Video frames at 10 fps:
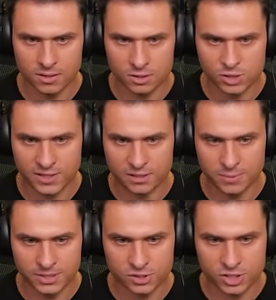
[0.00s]

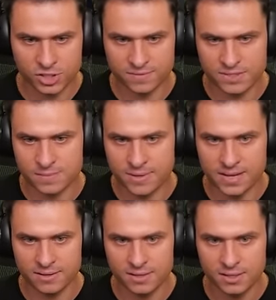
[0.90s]
Rozświetlmy troszeczkę
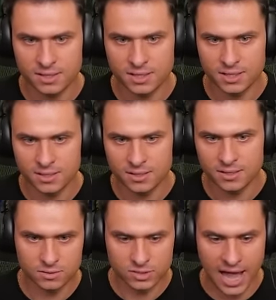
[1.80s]
wyspę.
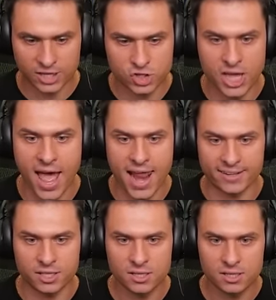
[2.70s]
No tak,
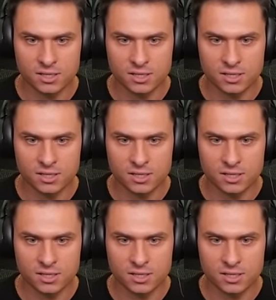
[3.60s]
szkielet!